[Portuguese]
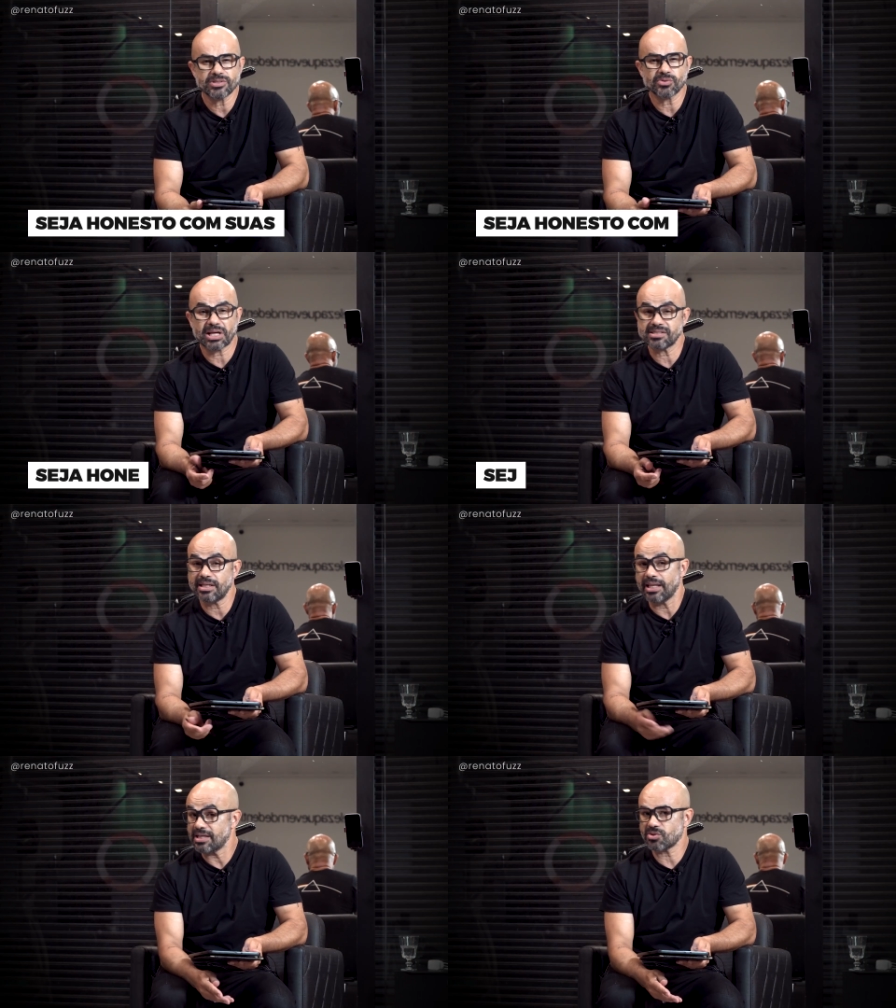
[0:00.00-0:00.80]
Isso não quer dizer
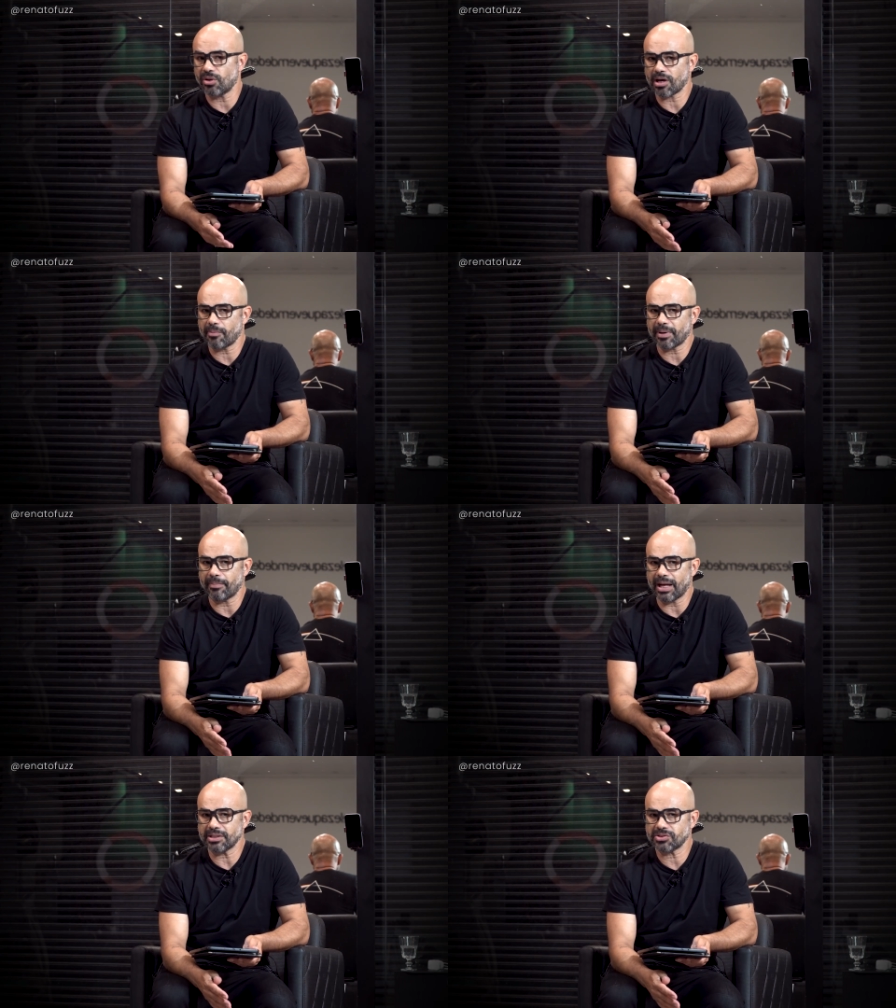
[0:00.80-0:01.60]
nem se colocar para
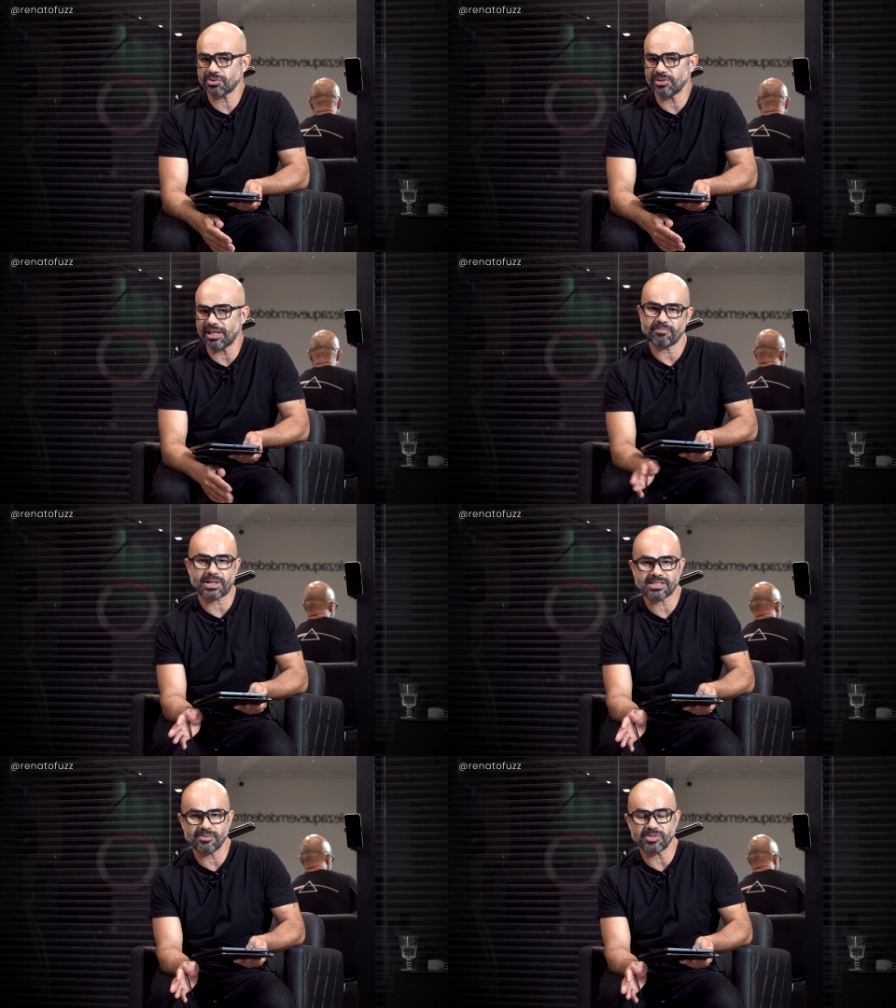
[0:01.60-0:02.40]
baixo nem
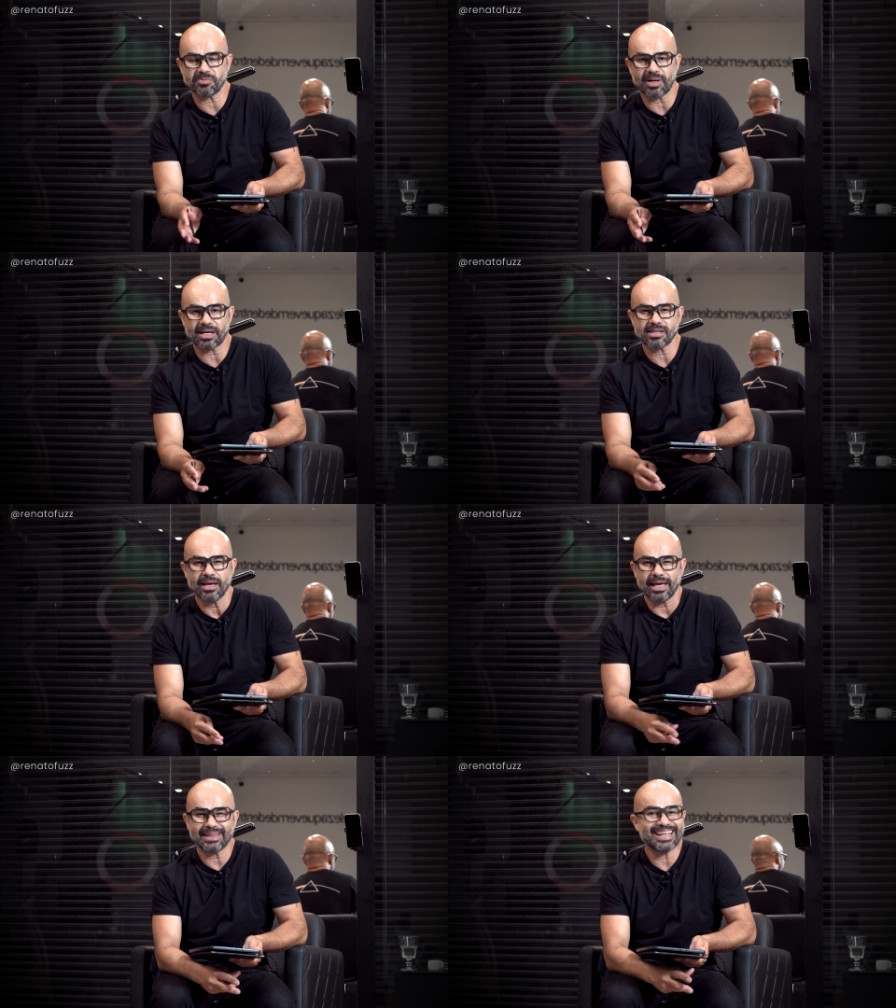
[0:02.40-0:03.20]
para cima demais,
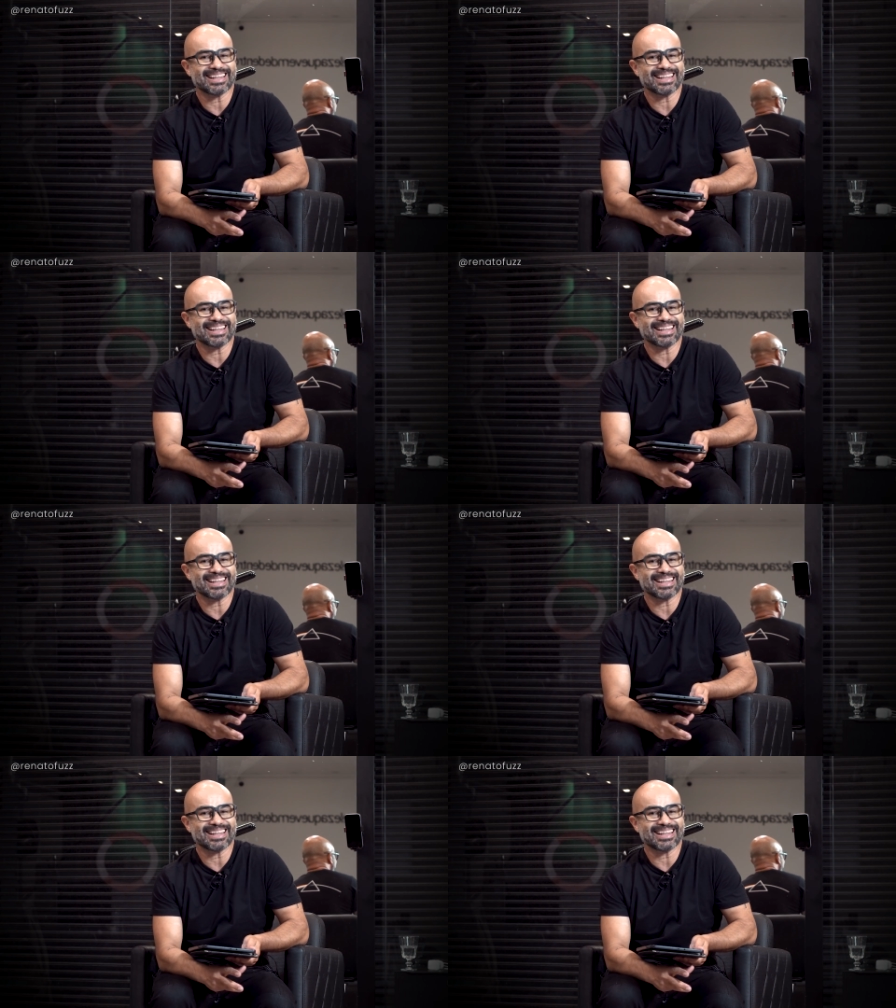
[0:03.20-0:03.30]
é ter